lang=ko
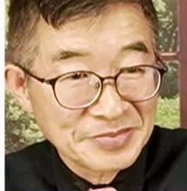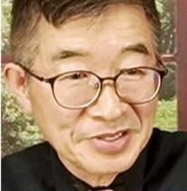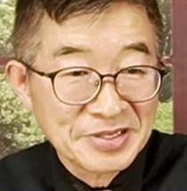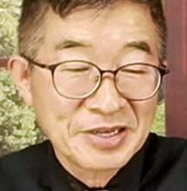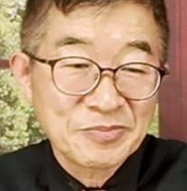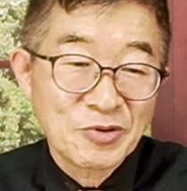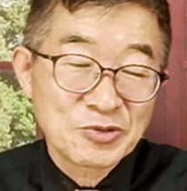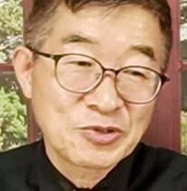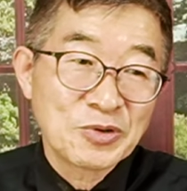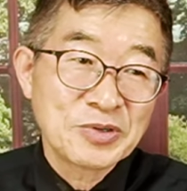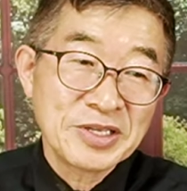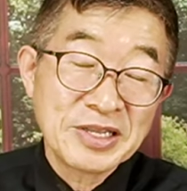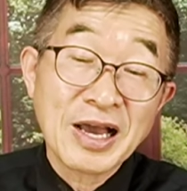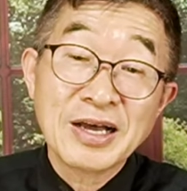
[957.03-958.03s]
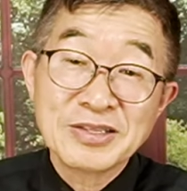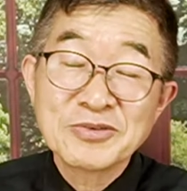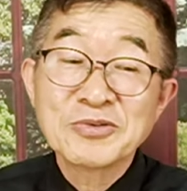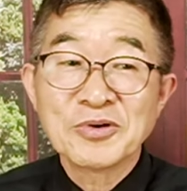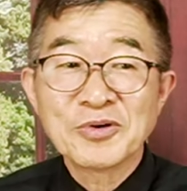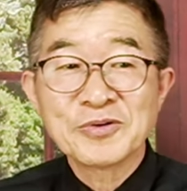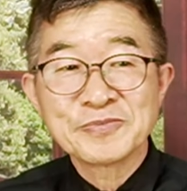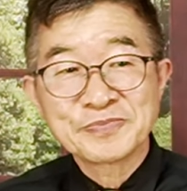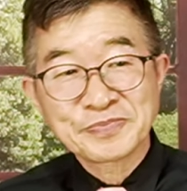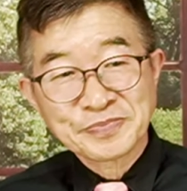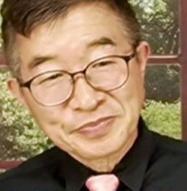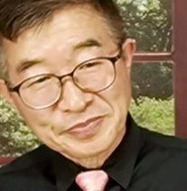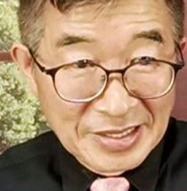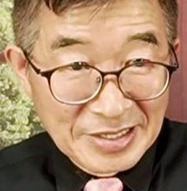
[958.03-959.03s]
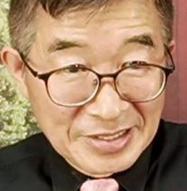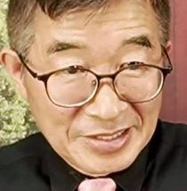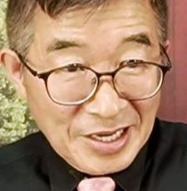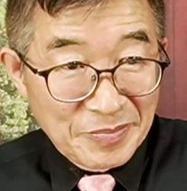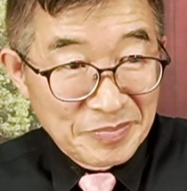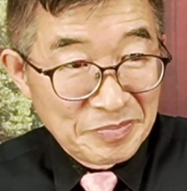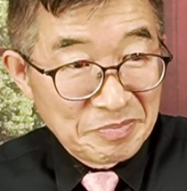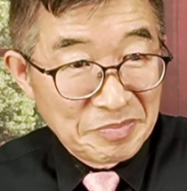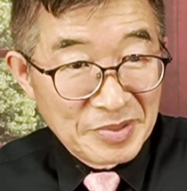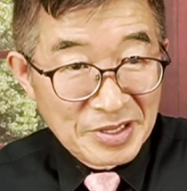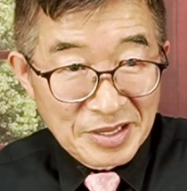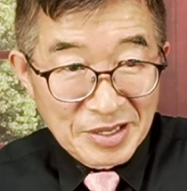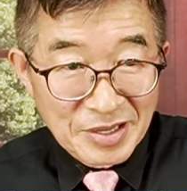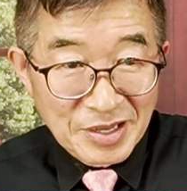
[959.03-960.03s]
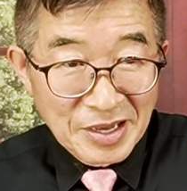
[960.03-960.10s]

이게 보통 일이 아니고 참이